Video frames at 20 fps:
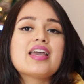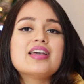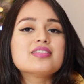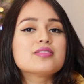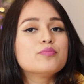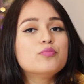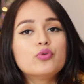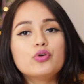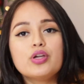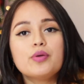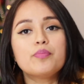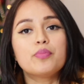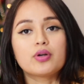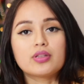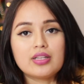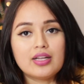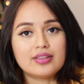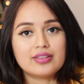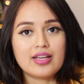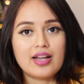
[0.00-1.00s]
es muy
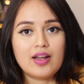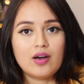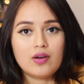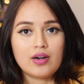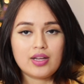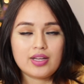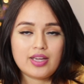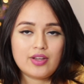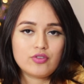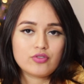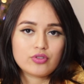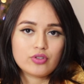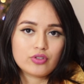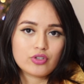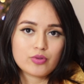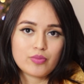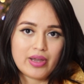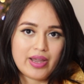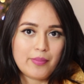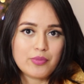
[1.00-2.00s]
importante a la hora que
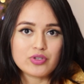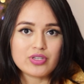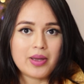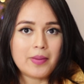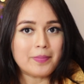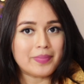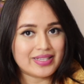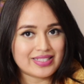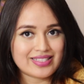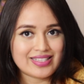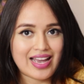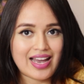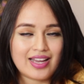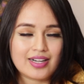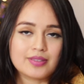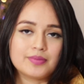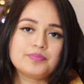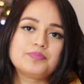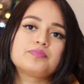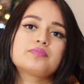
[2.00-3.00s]
nosotros vayamos a
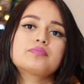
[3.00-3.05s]
empezar